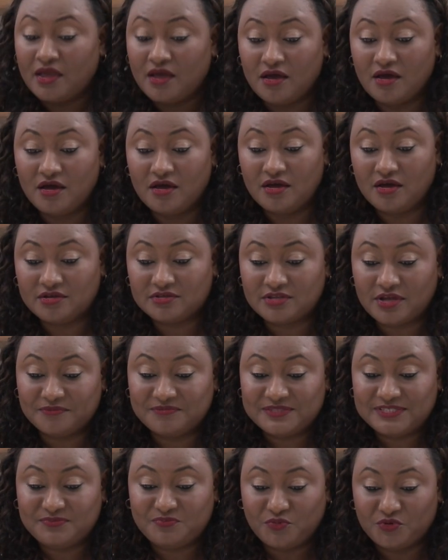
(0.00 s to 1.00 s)
euh, d'un
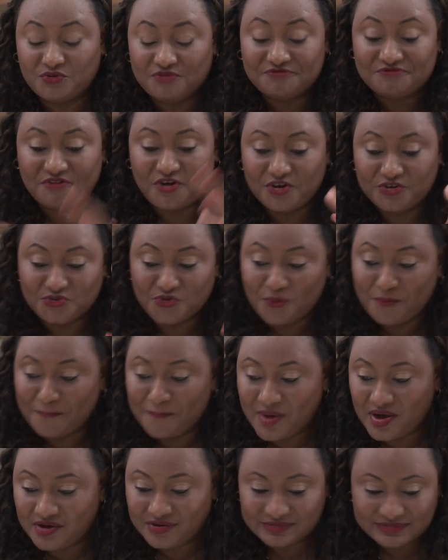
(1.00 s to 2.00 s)
petit peu de feuilles, de
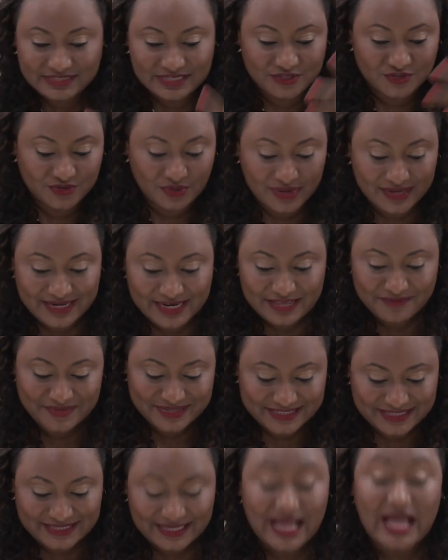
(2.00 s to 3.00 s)
menthe et de lime,
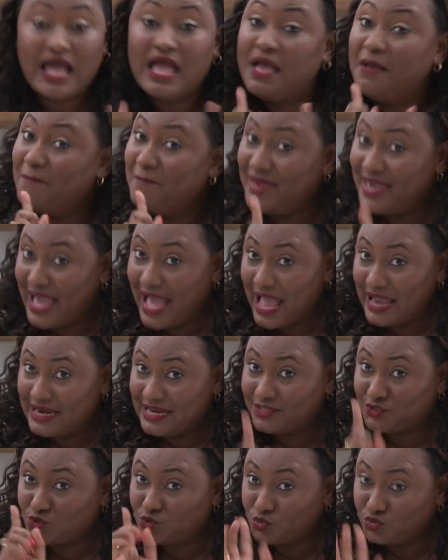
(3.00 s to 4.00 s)
etc. Mais
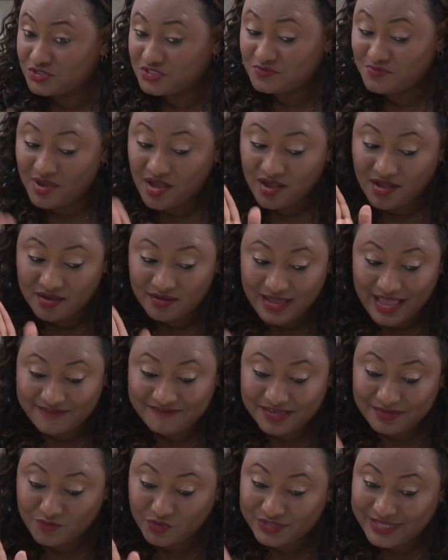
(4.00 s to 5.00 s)
allez doucement,
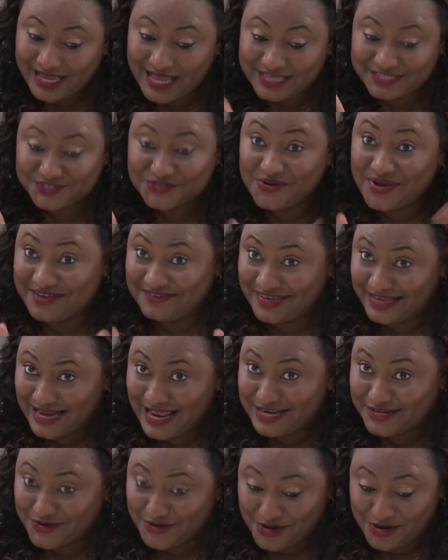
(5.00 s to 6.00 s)
avec modération, avec
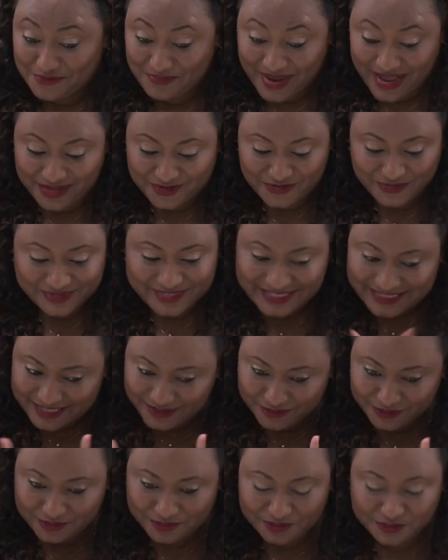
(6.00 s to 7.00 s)
l'alcool, par contre. Ça, c'est
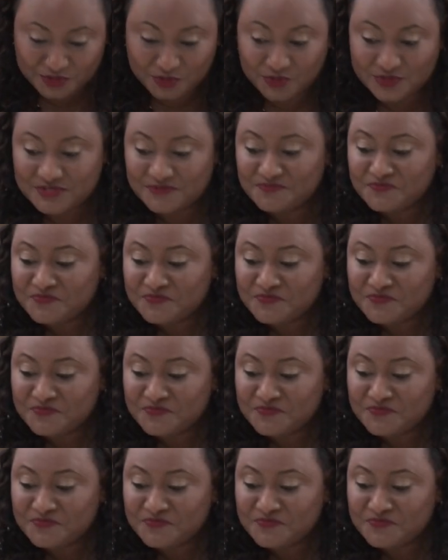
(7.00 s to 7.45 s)
autre chose.